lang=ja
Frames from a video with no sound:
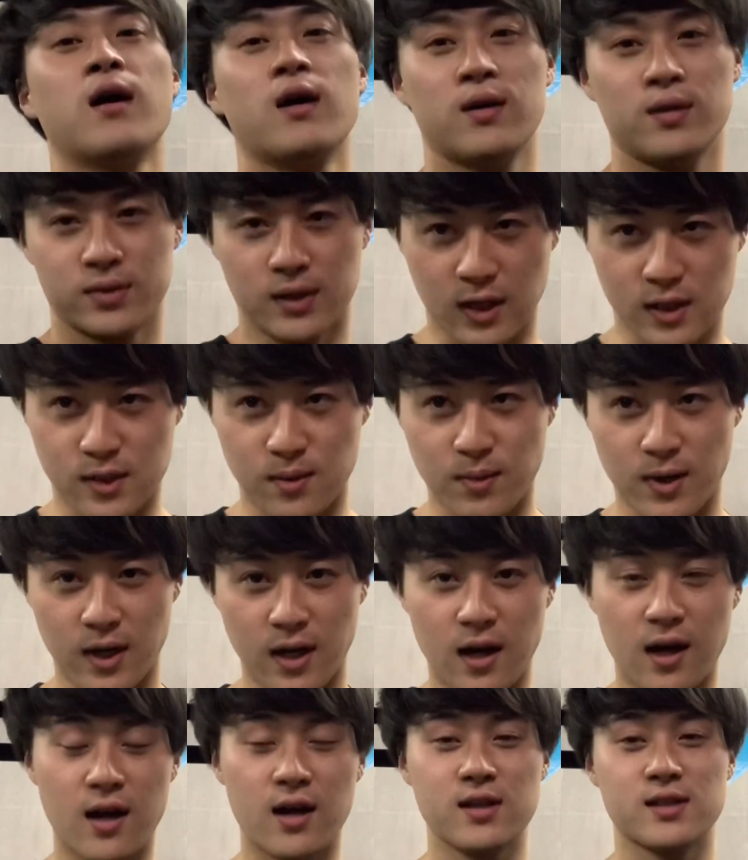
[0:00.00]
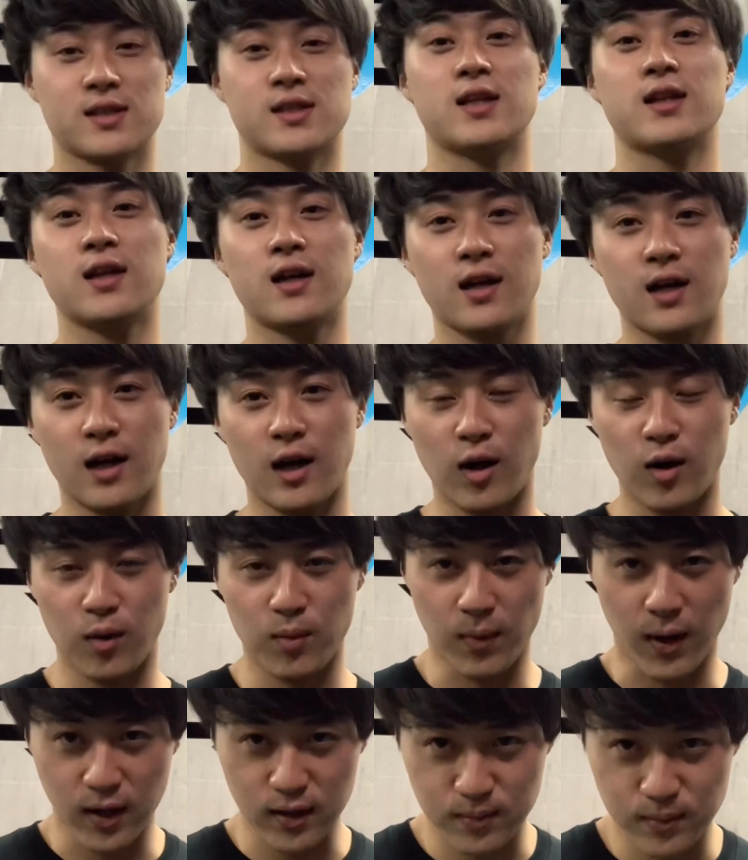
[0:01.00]
ふたつめが背中
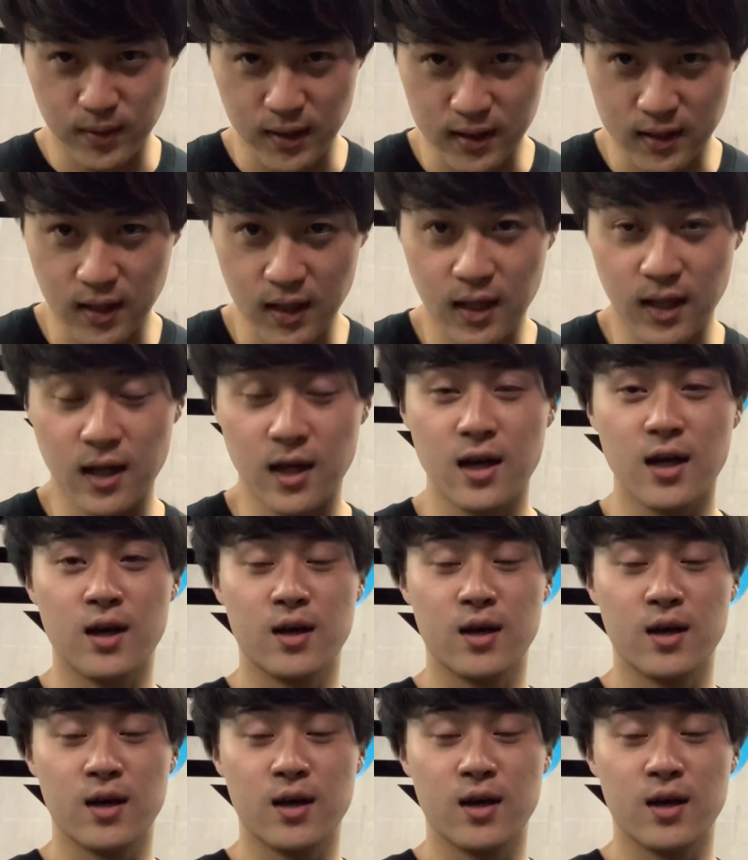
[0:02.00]
を丸めて